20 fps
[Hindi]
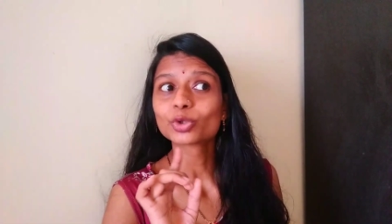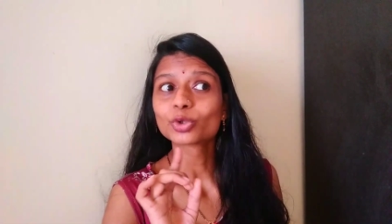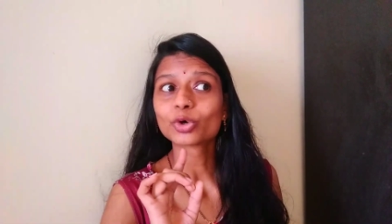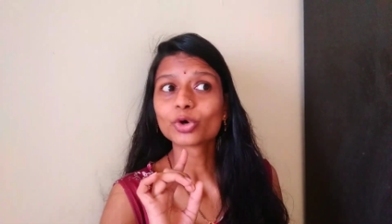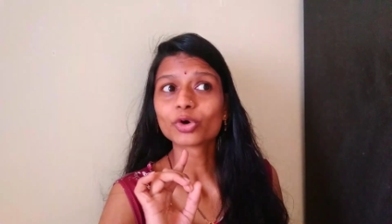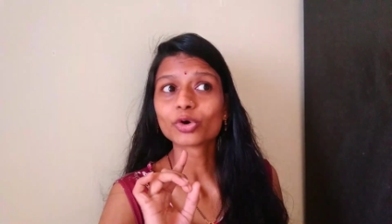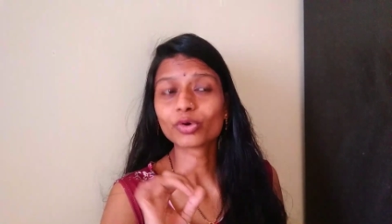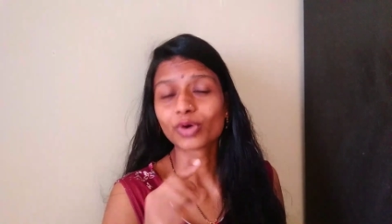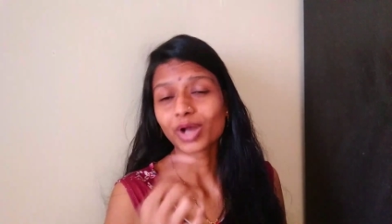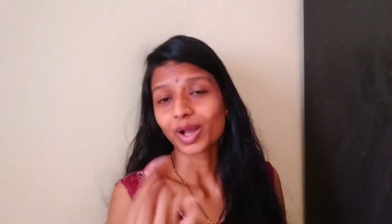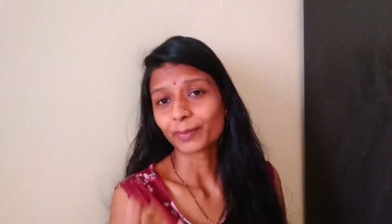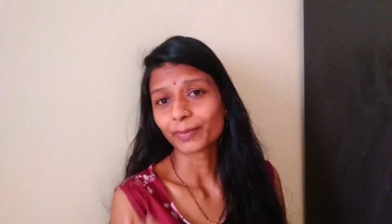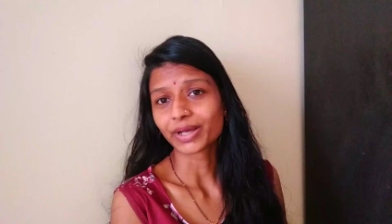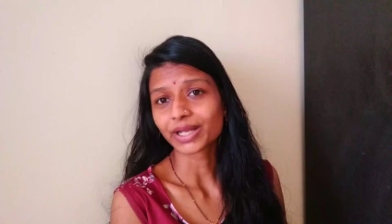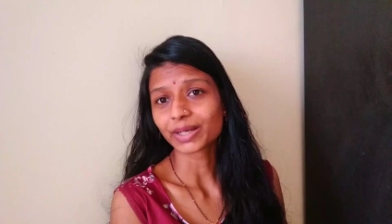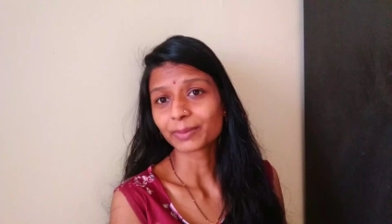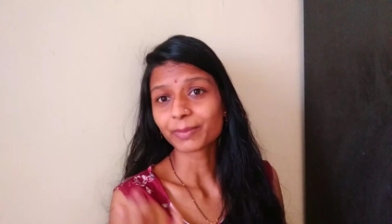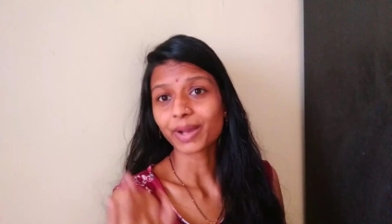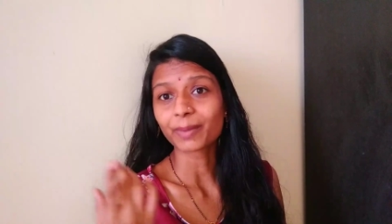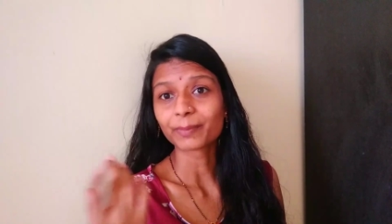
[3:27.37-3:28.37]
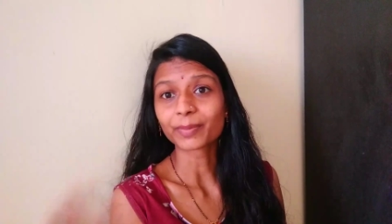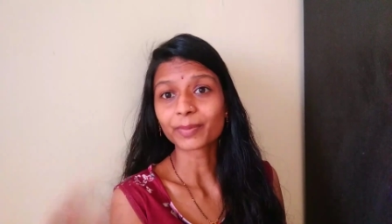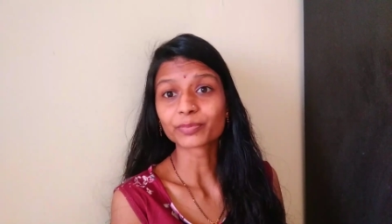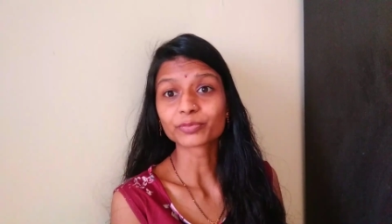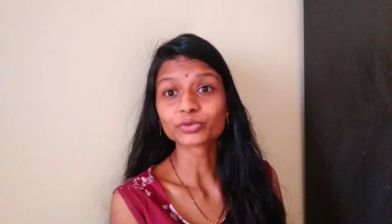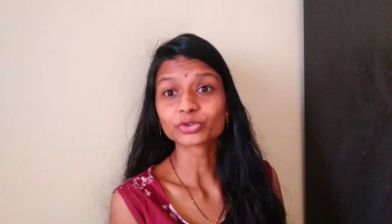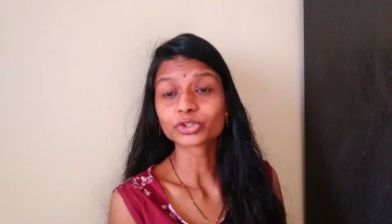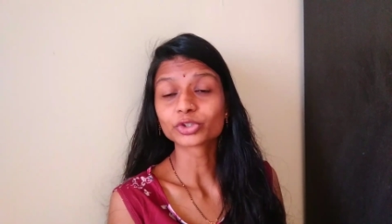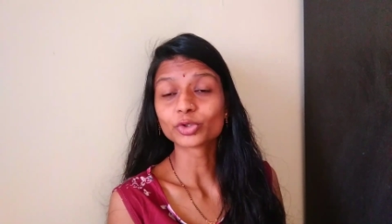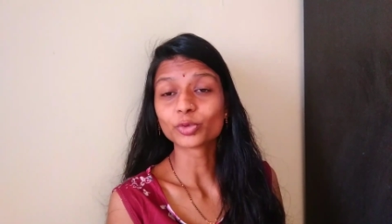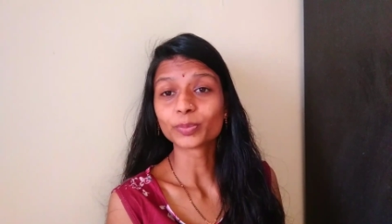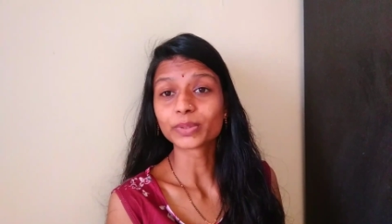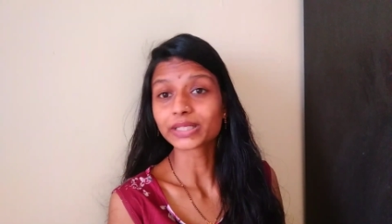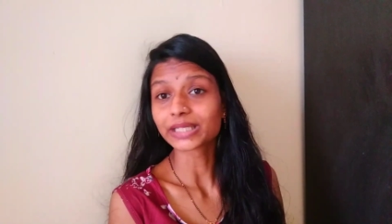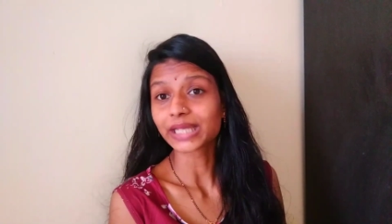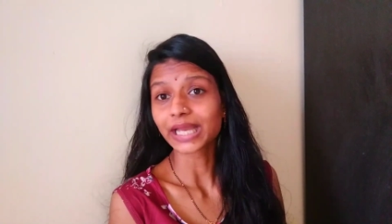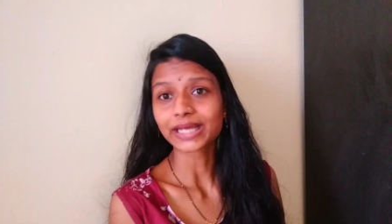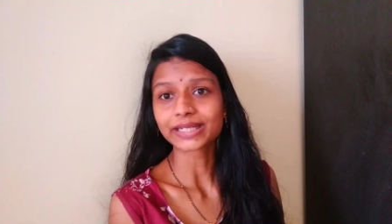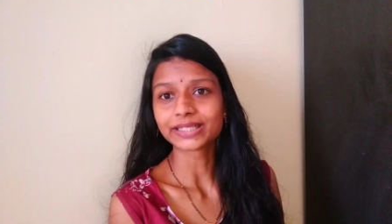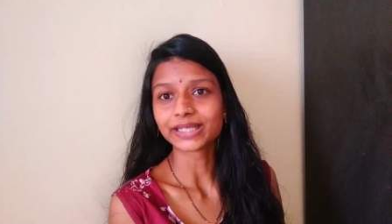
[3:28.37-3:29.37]
तो हमारे माँ बाप उसके ऊपर
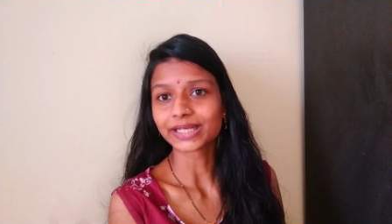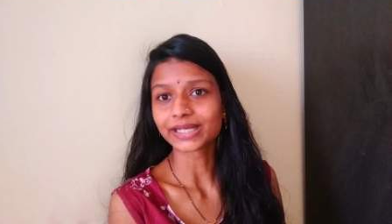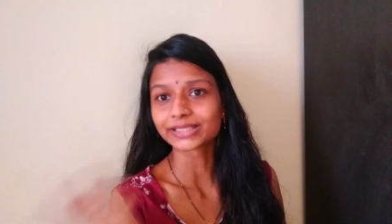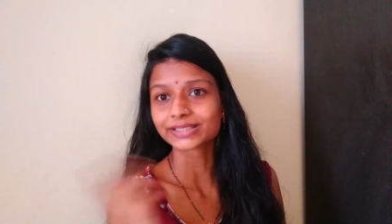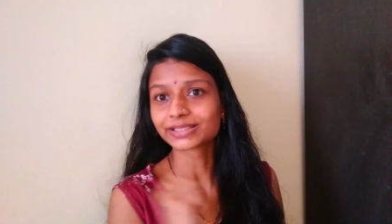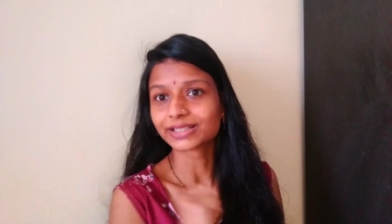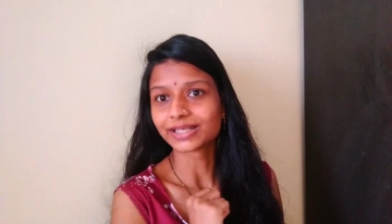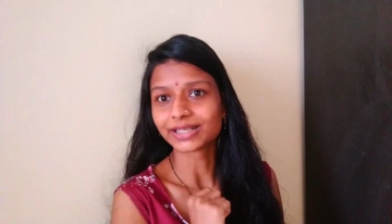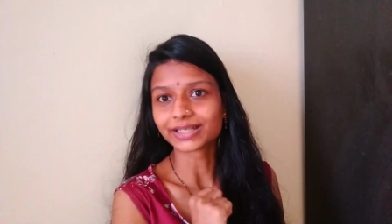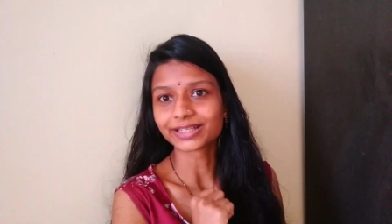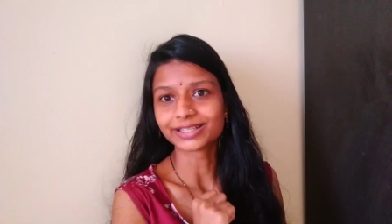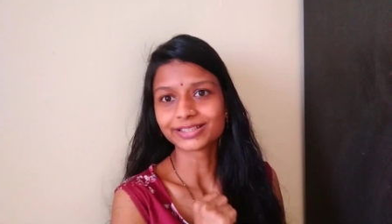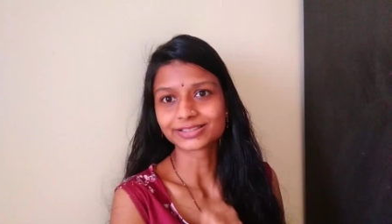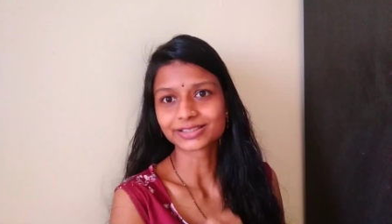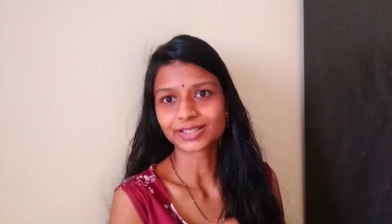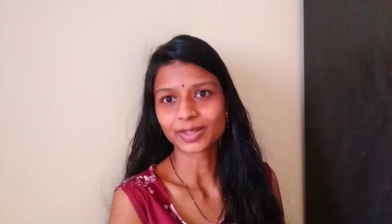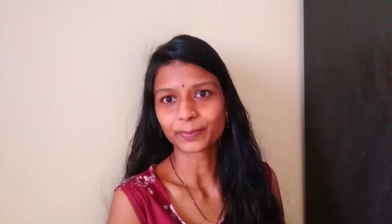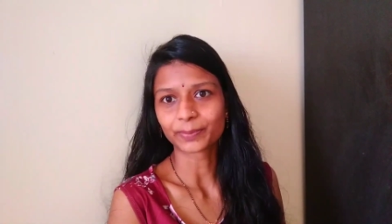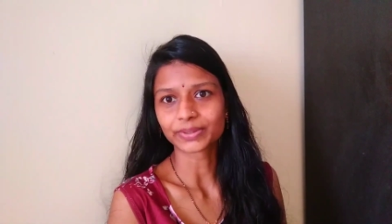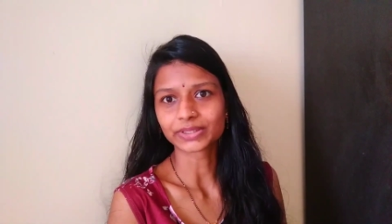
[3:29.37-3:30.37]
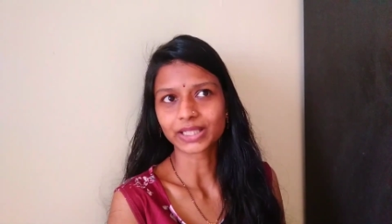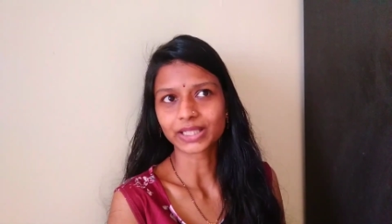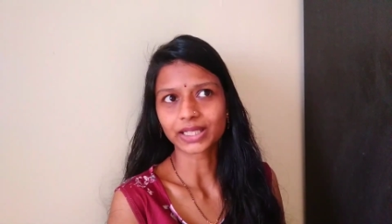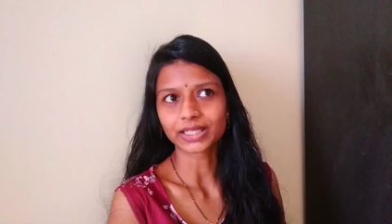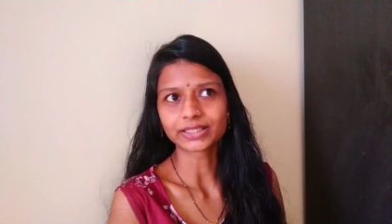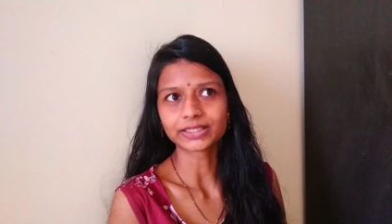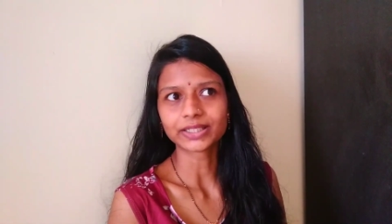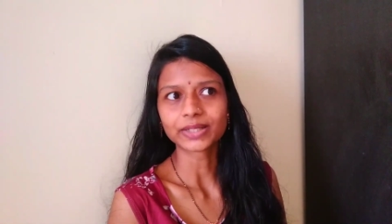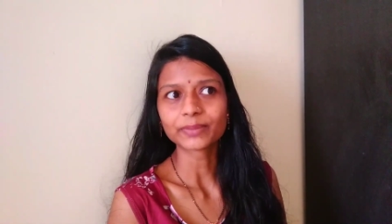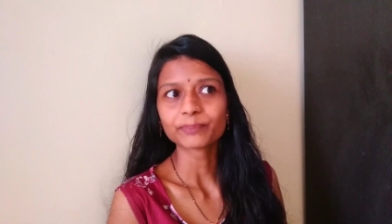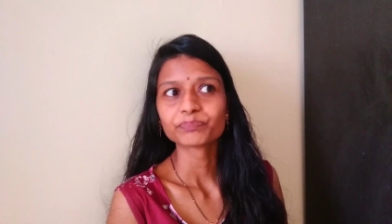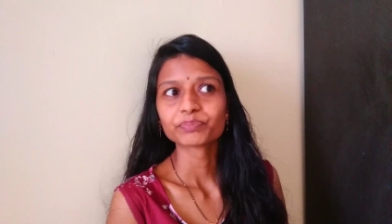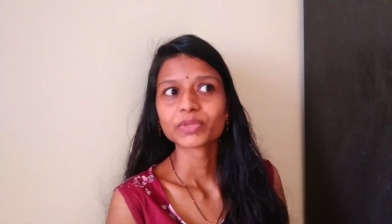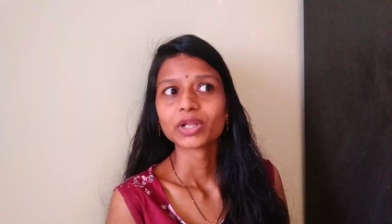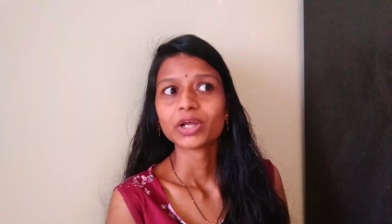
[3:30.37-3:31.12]
क्या रिएक्ट करेंगे इसका पता नहीं है